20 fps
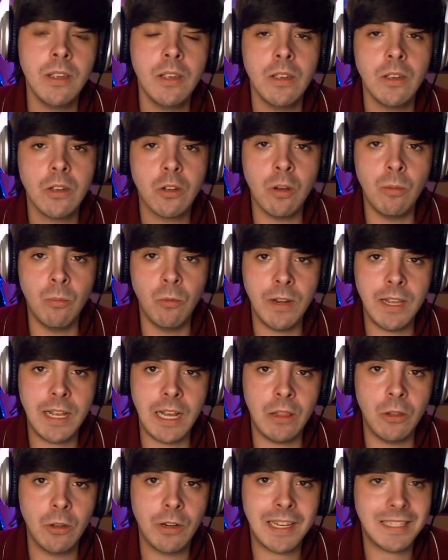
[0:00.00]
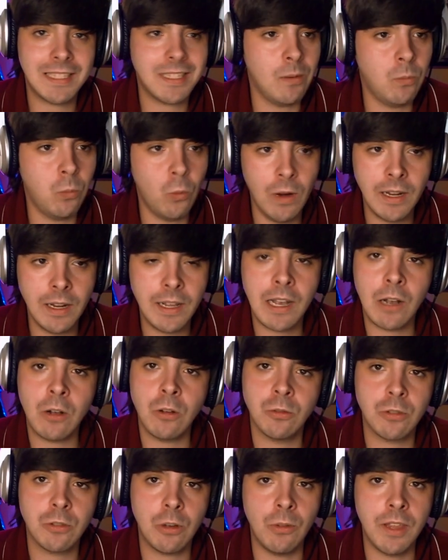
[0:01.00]
comunicador que se vuelca con
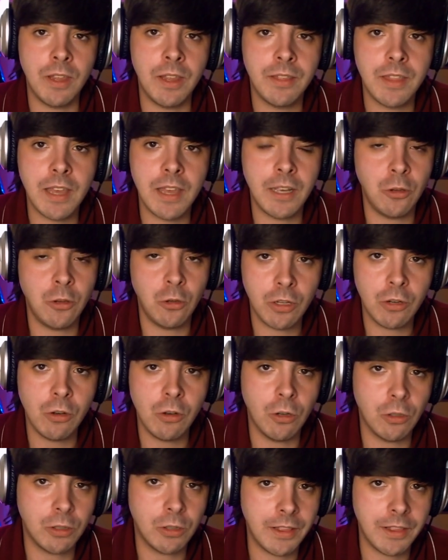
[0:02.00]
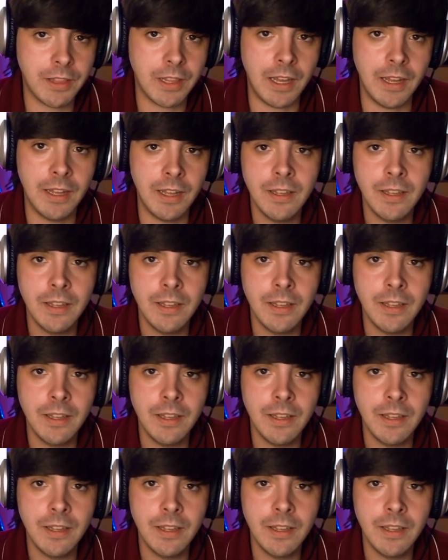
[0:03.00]
su audiencia, yo tengo constancia